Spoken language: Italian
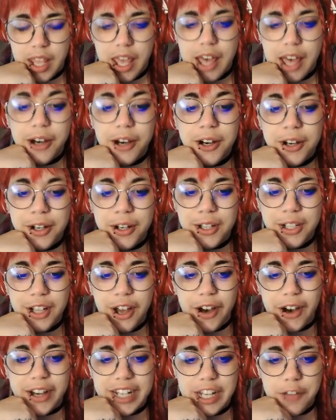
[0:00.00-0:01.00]
Oh,
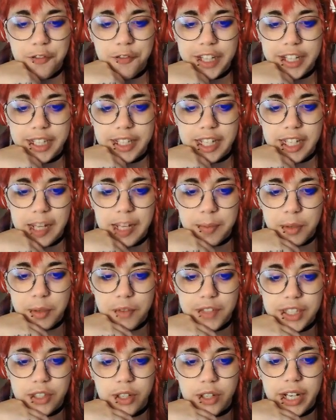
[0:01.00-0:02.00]
no, in effetti il
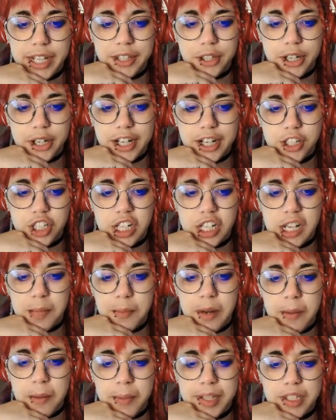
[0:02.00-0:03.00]
professor Layton era già
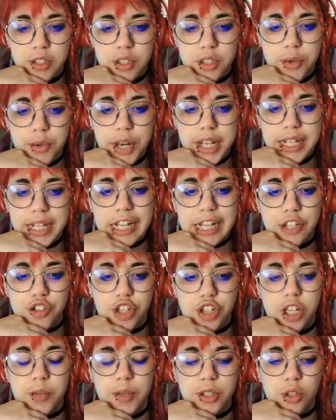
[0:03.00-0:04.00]
nel mezzo di
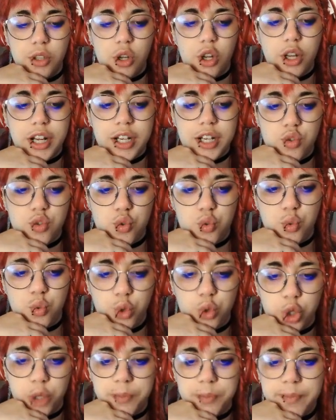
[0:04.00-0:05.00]
un'indagine quando l'ho
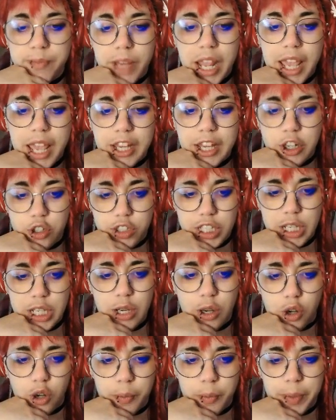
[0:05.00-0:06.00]
raggiunto. Così
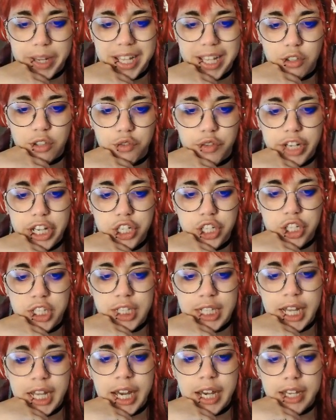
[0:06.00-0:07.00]
l'ho accompagnato fuori
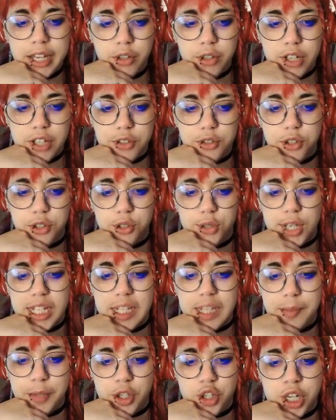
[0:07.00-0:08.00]
città e ora sono
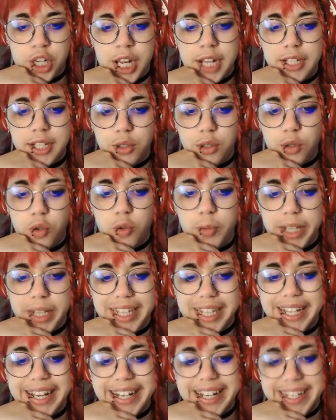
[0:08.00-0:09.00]
tornata per cercare i
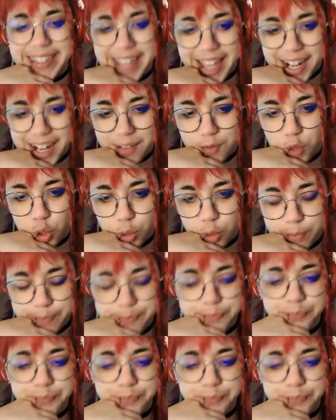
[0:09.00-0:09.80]
documenti che gli servono.